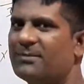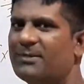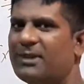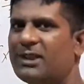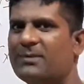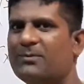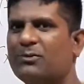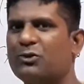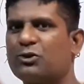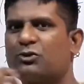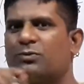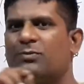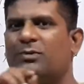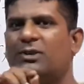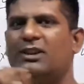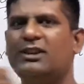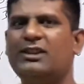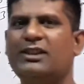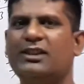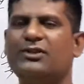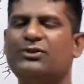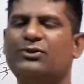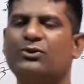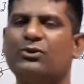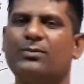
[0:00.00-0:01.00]
कमेंट बॉक्स में
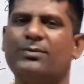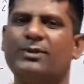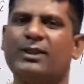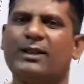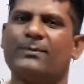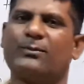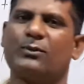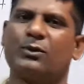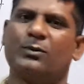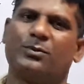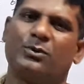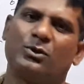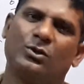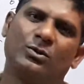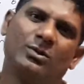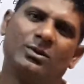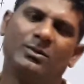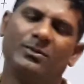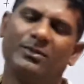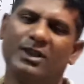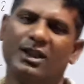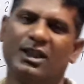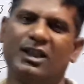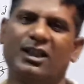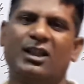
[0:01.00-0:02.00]
लिखिए जो भी आपको
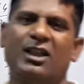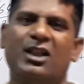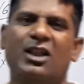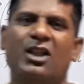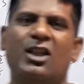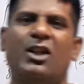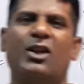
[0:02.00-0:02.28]
प्रॉब्लम है